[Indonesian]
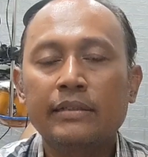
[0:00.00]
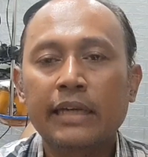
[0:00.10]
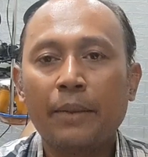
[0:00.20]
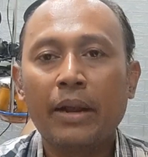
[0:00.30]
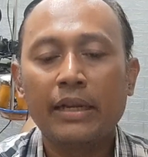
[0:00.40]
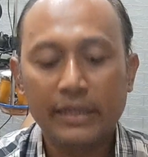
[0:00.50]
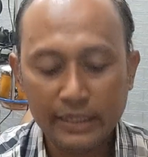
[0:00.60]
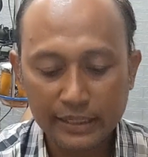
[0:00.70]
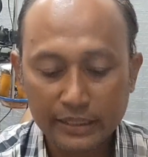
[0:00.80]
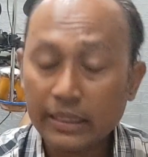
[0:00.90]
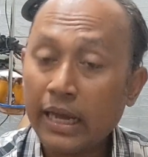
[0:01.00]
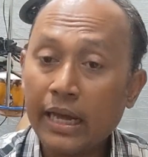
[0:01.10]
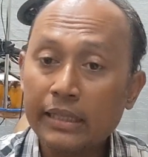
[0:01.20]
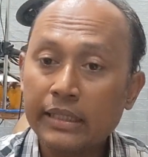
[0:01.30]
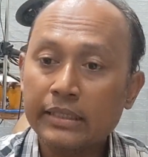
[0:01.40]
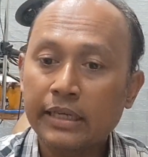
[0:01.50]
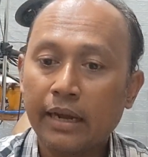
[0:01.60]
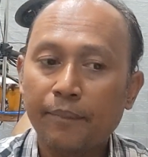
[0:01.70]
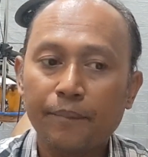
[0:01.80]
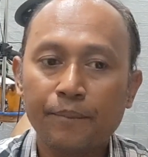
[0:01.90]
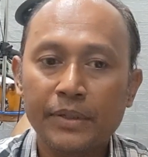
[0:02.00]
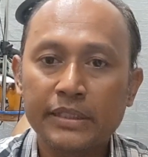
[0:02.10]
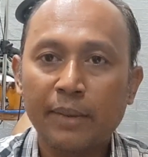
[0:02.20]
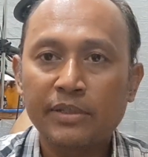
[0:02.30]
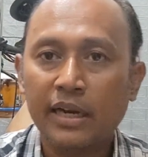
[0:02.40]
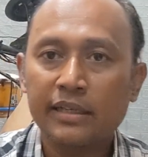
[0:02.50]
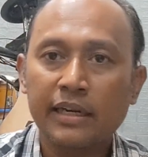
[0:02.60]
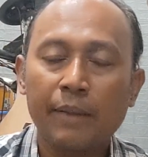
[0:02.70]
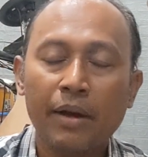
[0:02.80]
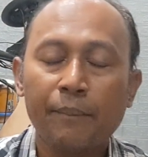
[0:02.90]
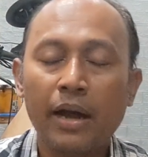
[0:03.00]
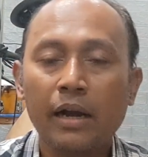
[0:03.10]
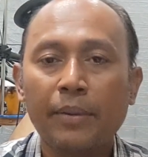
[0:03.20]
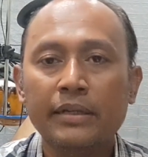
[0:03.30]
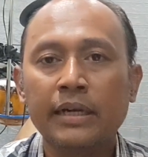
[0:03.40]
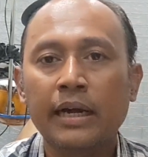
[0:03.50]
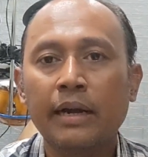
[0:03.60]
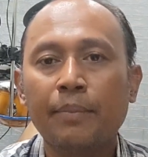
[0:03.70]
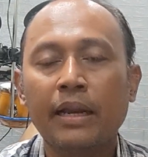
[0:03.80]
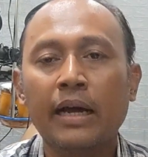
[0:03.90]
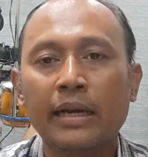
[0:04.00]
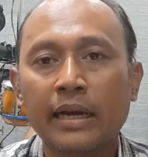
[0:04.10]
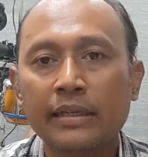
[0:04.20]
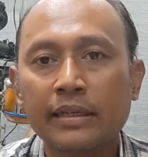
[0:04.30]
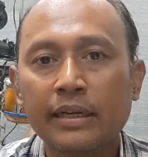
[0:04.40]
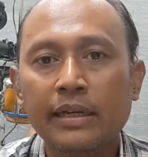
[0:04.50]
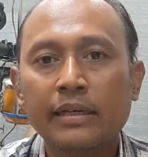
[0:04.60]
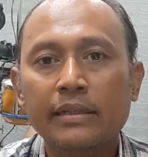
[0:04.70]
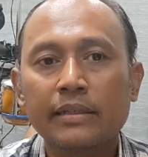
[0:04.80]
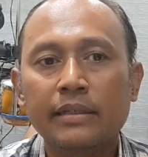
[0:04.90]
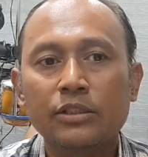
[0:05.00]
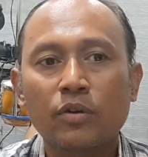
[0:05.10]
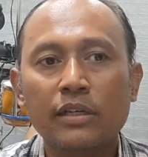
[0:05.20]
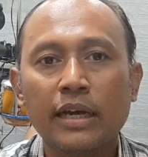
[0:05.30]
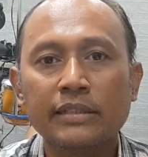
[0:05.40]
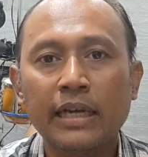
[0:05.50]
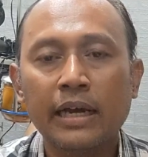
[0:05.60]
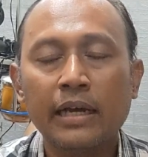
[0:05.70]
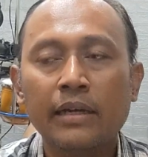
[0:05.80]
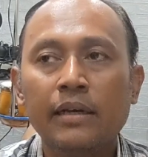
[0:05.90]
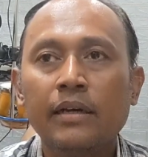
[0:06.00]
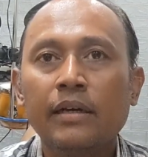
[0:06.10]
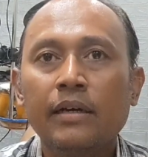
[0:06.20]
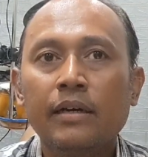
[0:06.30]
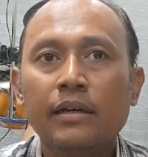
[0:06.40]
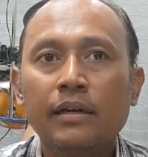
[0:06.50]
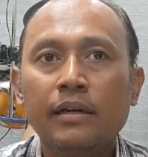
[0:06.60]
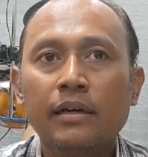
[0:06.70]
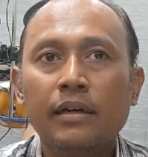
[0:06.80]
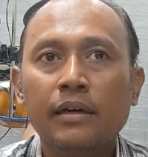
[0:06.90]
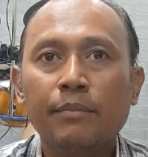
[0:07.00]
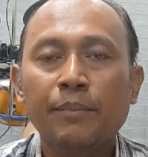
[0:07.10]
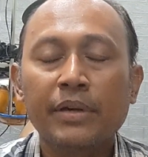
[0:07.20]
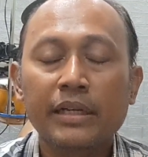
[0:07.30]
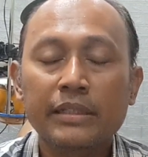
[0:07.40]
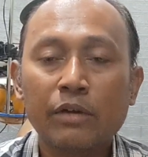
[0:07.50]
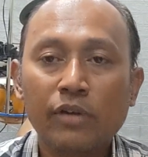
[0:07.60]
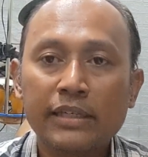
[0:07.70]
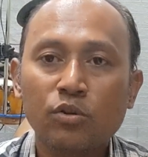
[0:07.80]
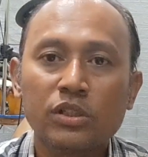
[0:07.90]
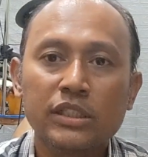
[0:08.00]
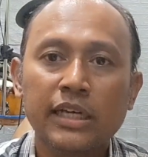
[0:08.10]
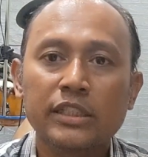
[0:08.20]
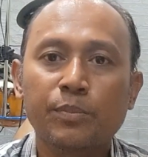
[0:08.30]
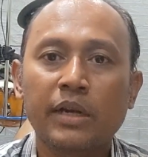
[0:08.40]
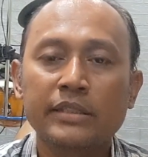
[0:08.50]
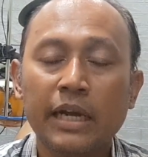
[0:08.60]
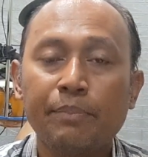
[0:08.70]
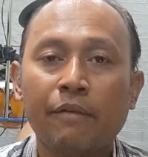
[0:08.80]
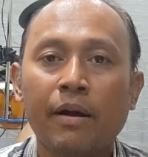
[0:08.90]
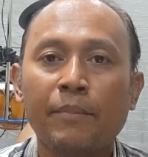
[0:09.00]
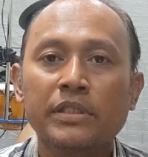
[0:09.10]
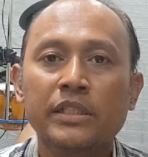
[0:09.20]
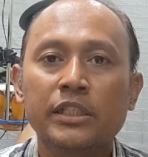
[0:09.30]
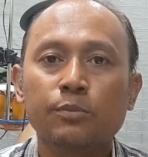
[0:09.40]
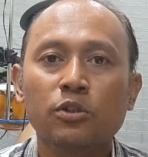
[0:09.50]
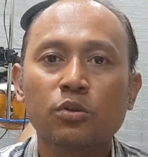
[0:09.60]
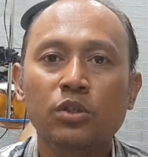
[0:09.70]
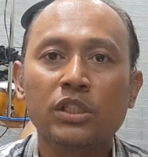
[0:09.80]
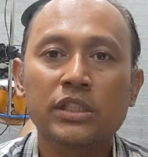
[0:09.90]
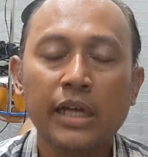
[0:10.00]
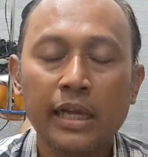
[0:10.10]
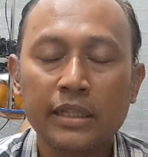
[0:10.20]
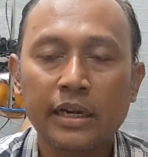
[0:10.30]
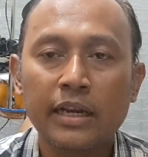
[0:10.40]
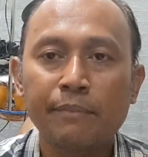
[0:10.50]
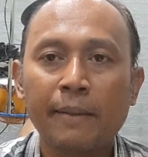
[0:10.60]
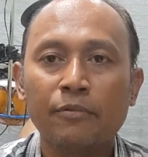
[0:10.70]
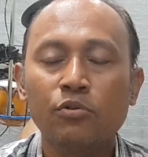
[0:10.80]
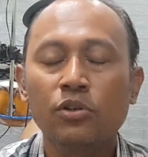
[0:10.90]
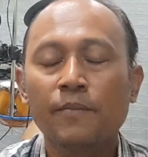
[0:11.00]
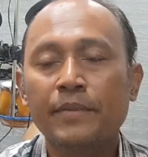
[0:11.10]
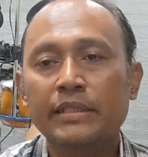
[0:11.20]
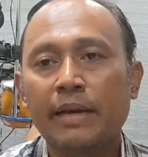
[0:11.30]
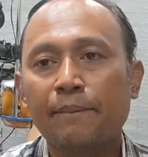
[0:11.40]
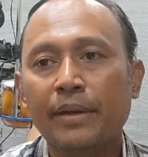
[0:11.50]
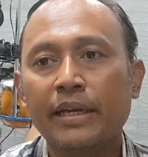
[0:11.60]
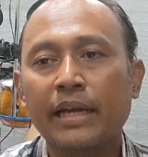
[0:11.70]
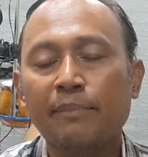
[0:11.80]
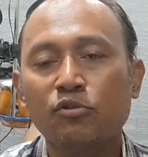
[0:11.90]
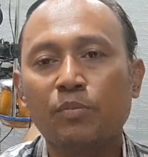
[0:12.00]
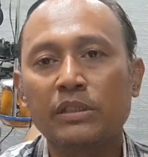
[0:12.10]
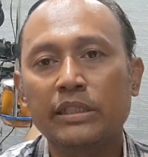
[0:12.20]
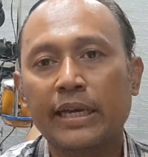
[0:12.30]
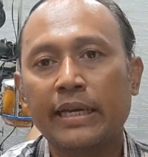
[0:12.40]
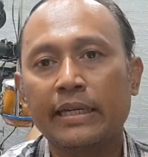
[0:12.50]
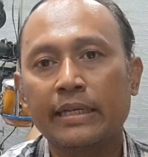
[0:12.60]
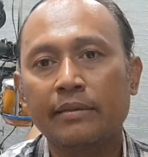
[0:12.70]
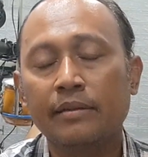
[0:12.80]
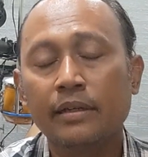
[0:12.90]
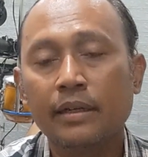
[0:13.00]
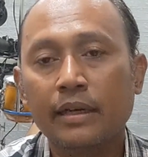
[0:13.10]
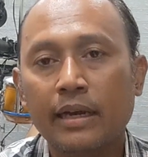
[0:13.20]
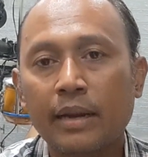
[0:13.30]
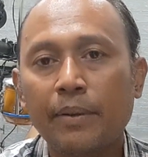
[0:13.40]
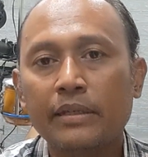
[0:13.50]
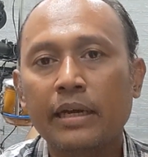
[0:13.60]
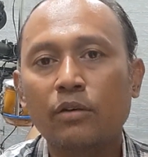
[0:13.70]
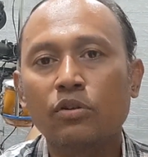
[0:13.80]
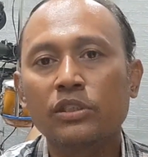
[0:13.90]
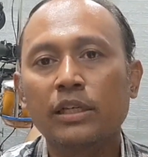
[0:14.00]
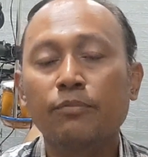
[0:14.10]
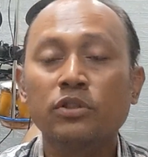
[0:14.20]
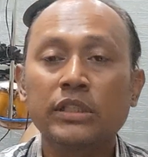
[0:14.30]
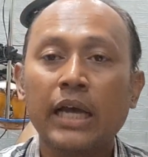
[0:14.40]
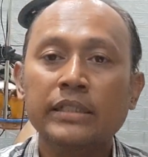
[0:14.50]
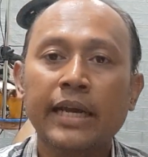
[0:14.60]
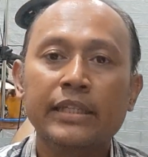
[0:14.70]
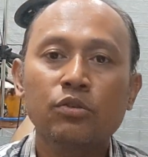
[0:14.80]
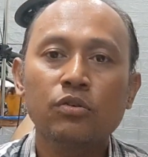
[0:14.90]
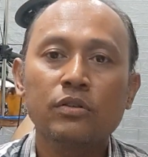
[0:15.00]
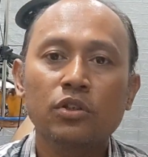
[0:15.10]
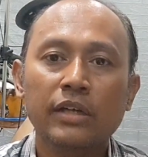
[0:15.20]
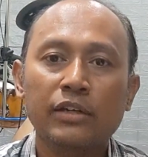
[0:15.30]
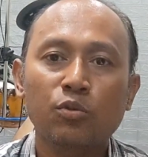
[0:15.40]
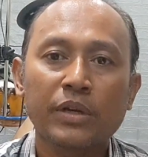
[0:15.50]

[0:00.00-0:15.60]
dalam hari ini kita tidak bisa menyarankan apa-apa kepada pelanggan kecuali hanya e, memberitahukan kondisi yang sebenarnya bahwa mesin tersebut kondisinya antara 50 sampai 60 persen. Karena pada kondisi puncaknya itu tekan